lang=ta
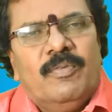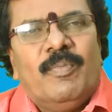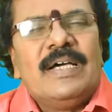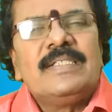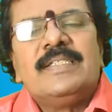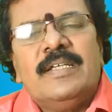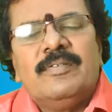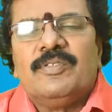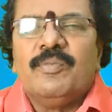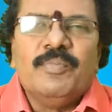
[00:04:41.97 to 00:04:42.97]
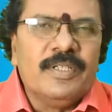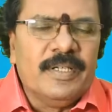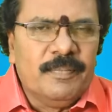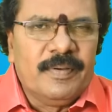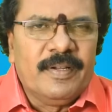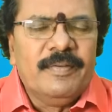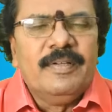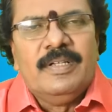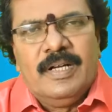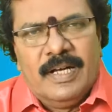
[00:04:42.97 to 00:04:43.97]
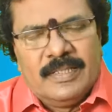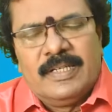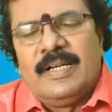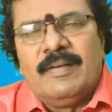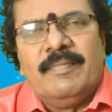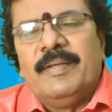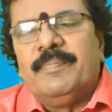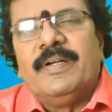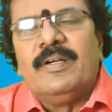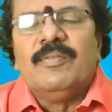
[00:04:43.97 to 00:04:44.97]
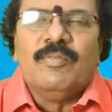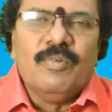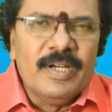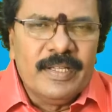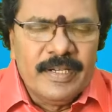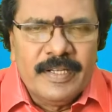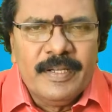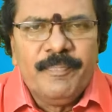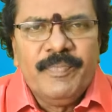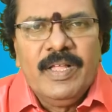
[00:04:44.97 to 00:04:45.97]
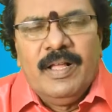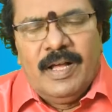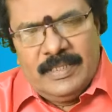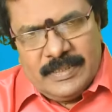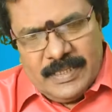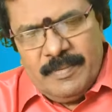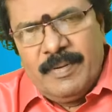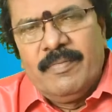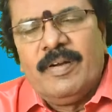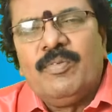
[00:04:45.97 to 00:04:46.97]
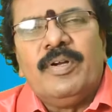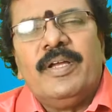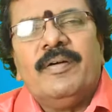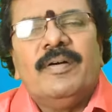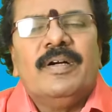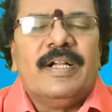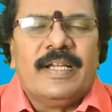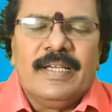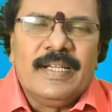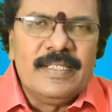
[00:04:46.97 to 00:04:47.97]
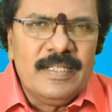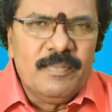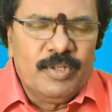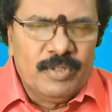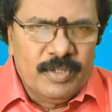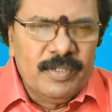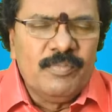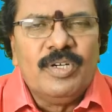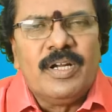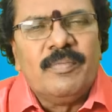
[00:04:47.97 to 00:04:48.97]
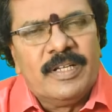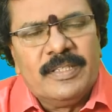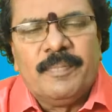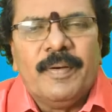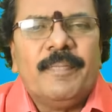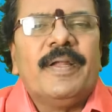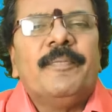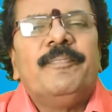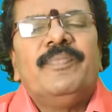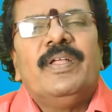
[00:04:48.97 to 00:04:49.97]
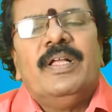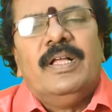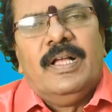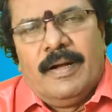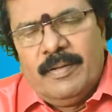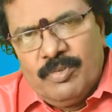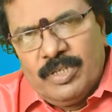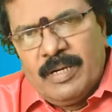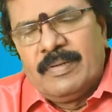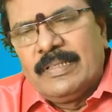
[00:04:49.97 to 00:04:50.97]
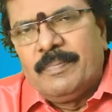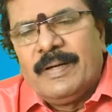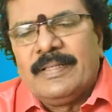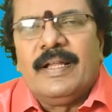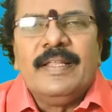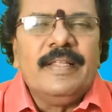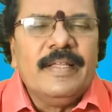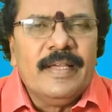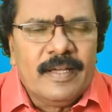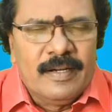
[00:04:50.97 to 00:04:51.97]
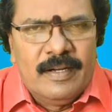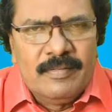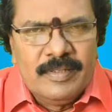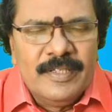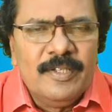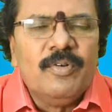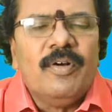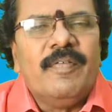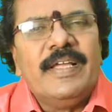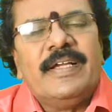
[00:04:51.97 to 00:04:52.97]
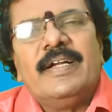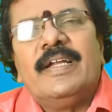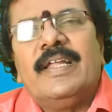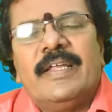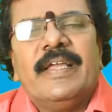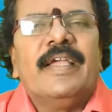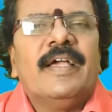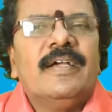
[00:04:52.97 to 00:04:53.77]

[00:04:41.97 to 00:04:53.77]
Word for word: மார்ச் இருபத்தொம்பதுக்கு அப்புறம் அதற்கான வாய்ப்புகள் உங்களுக்கு இருக்கு அந்த சனி பகவான் உங்களுடைய கடகராசியை பொறுத்த வரைக்கும் மூன்றாம் இடத்தை பார்ப்பார் அப்படி மூன்றாம் இடத்தை பார்த்தாலே நீங்கள் யாரெல்லாம் வந்து யூக வணிகங்கள்ல இருக்கீங்க